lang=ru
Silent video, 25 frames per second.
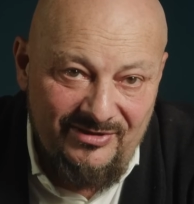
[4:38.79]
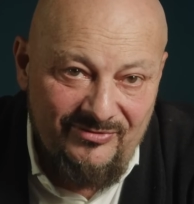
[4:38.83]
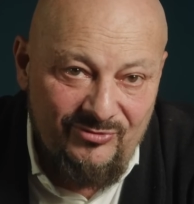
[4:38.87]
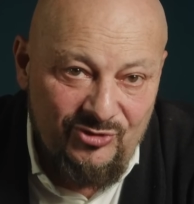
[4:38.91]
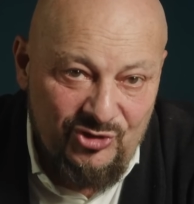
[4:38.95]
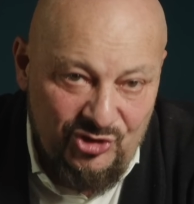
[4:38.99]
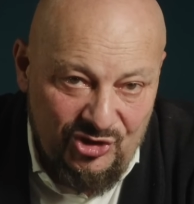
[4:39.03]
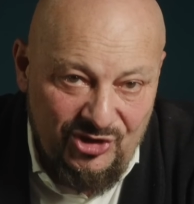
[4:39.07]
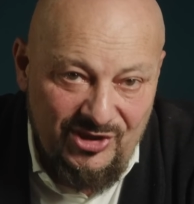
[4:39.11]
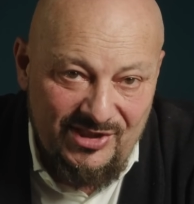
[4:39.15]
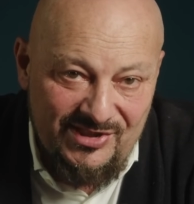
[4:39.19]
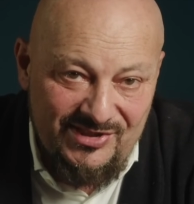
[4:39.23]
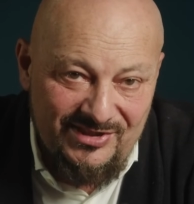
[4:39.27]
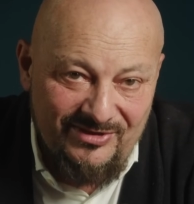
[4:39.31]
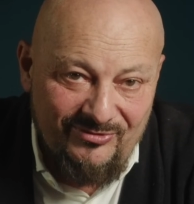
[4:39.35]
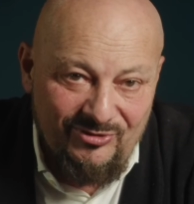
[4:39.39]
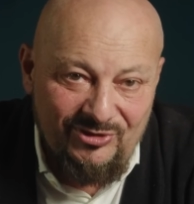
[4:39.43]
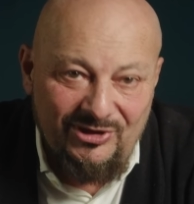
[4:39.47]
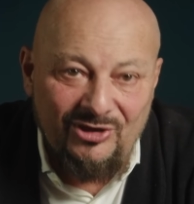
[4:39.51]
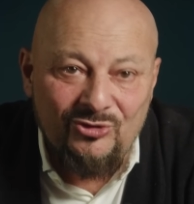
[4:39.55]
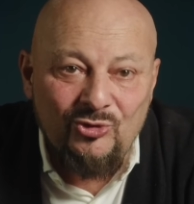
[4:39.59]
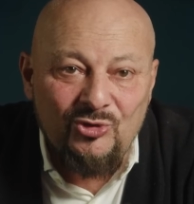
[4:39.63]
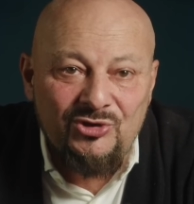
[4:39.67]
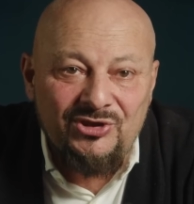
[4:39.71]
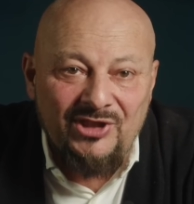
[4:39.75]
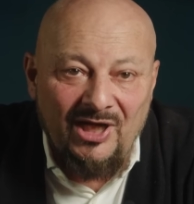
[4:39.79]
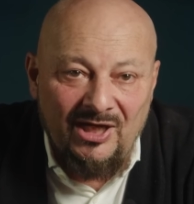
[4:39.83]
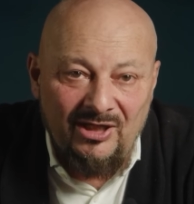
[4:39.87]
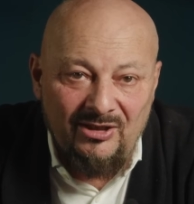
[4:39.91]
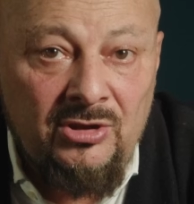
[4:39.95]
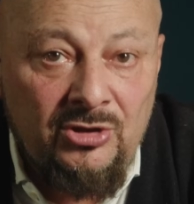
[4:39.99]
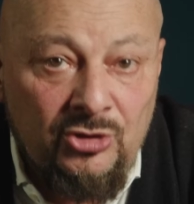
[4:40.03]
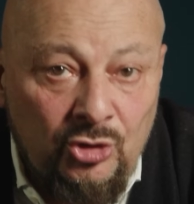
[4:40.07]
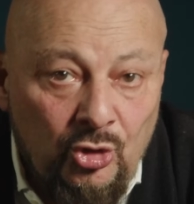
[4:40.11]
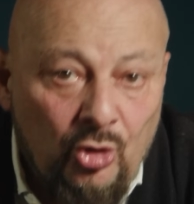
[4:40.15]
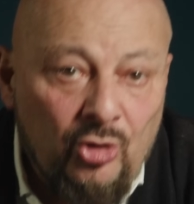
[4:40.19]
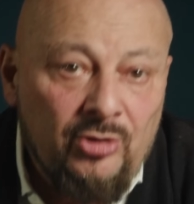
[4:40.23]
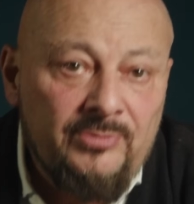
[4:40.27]
Вот честно, вот оно так.
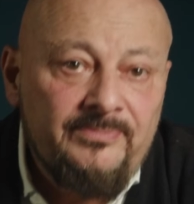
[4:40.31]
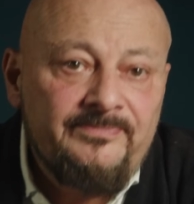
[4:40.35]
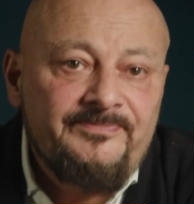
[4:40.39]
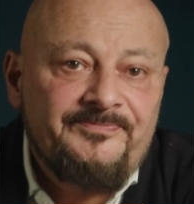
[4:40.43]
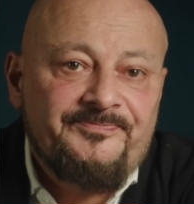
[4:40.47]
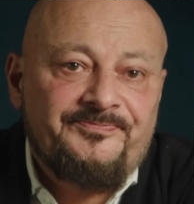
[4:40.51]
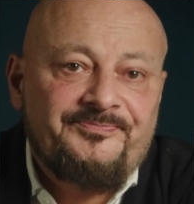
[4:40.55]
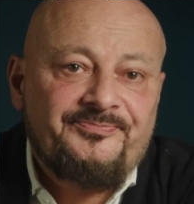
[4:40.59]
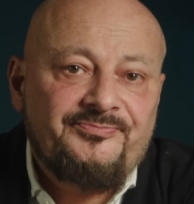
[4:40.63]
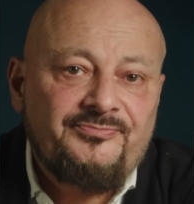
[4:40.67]
Но,